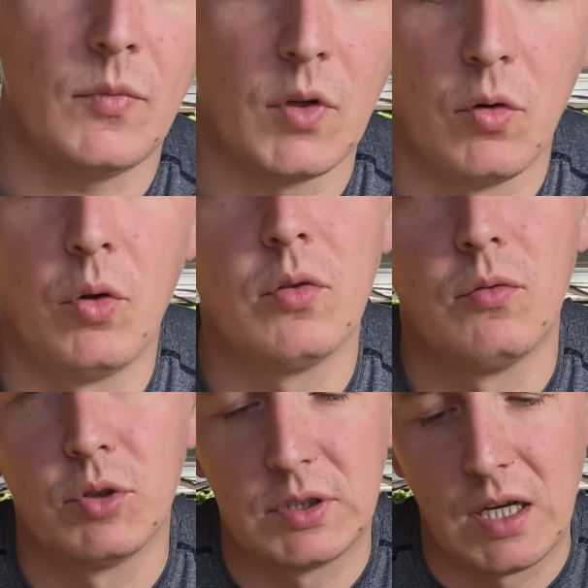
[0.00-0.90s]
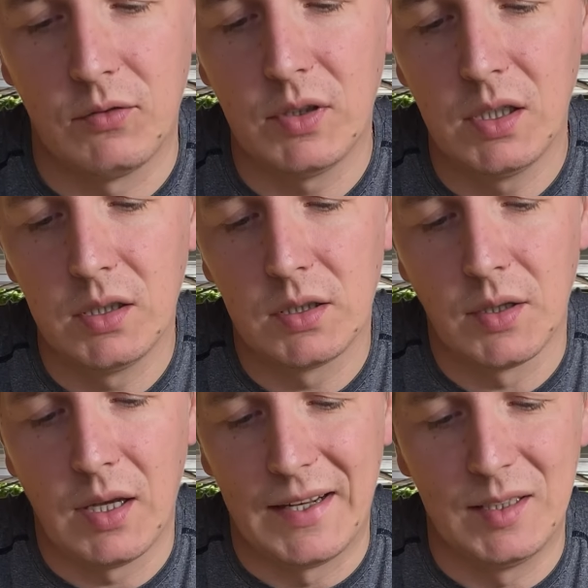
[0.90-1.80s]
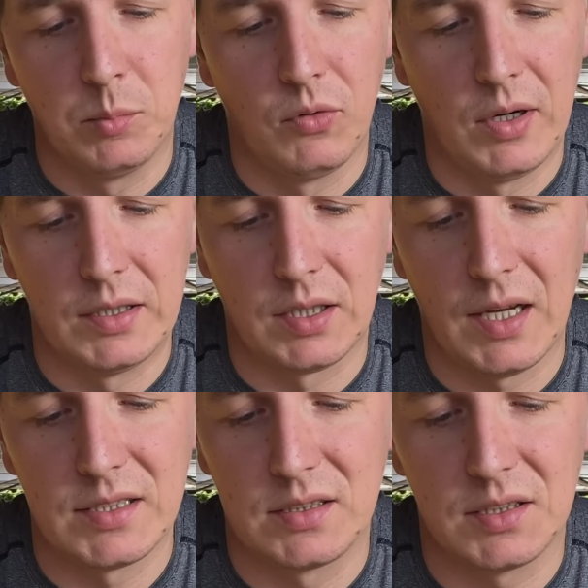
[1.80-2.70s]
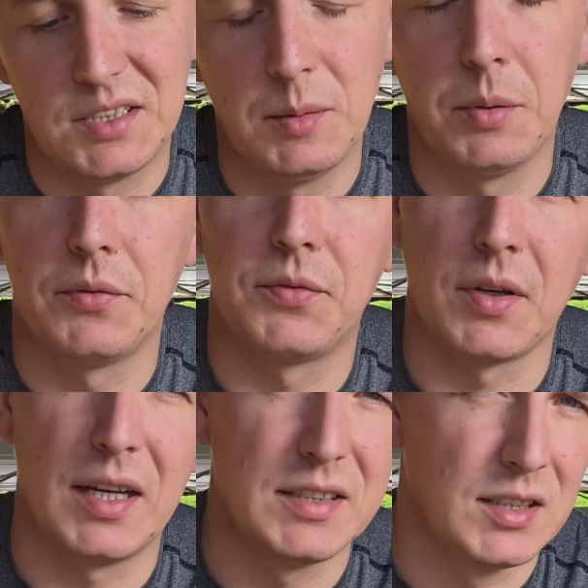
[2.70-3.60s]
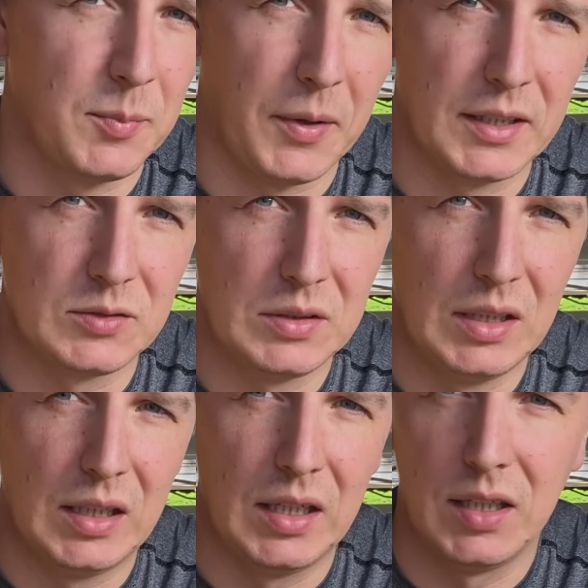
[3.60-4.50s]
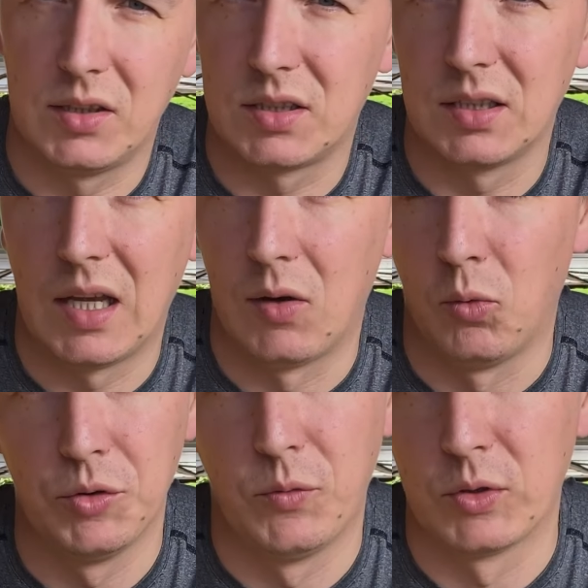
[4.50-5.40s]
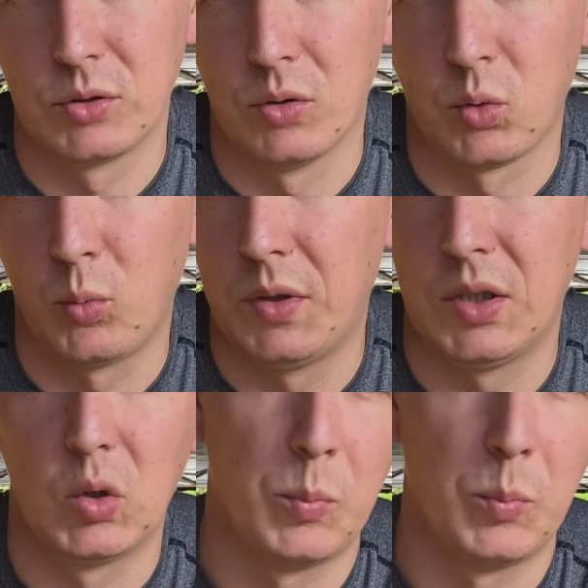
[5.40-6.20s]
Он вот так выглядит. Они бывают разных типов, разных производителей. Цена от 200 рублей до